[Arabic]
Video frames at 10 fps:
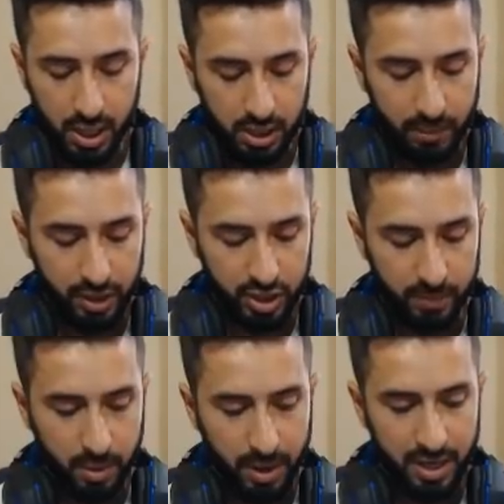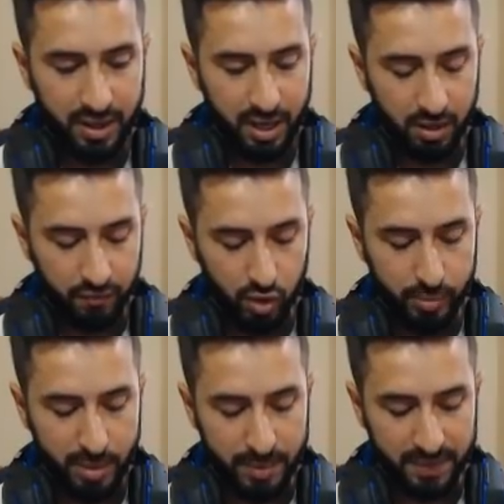طبعا شباب هذا الفيديو
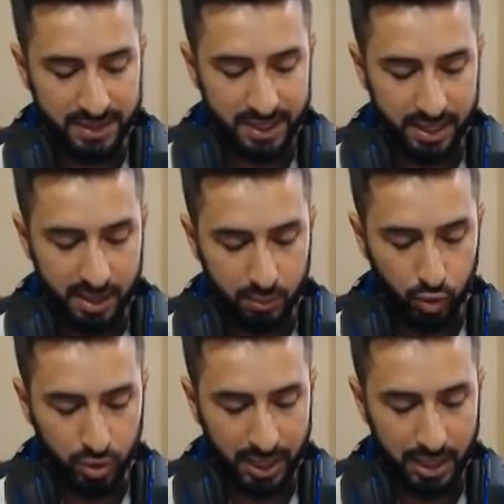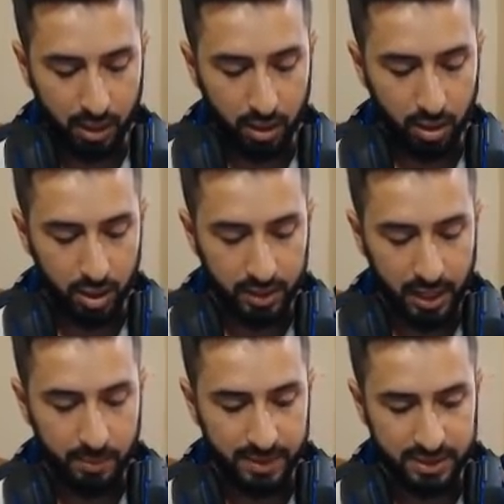بعد ما بتنزل انت بتحط على قراءة
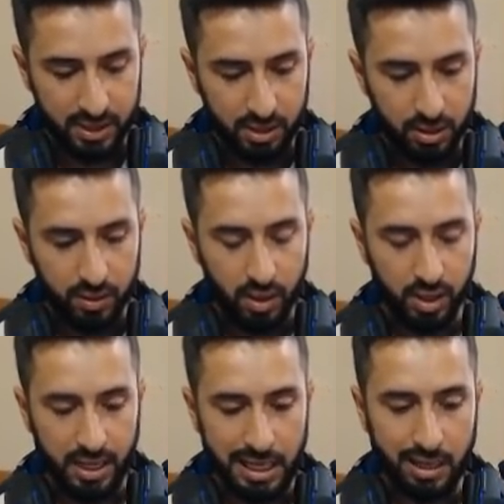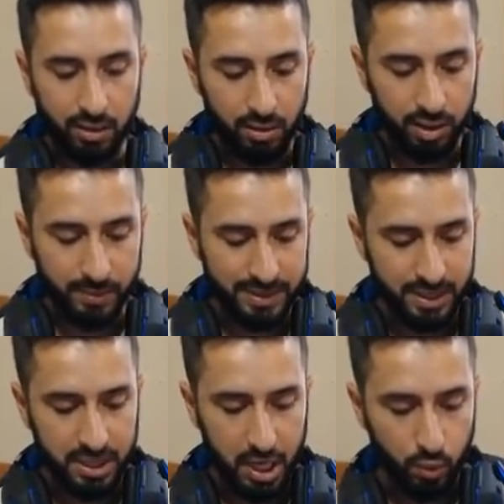المزيد ضغط على قراءة
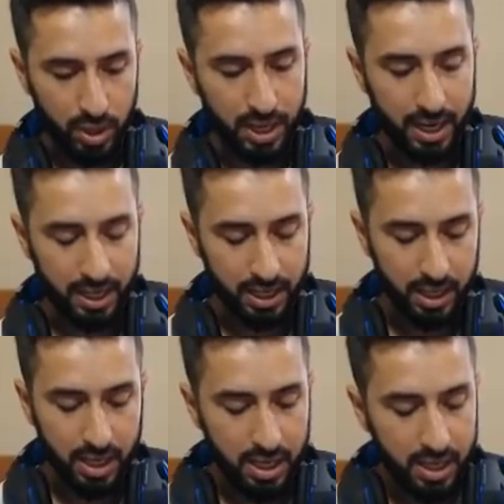المزيد حولك على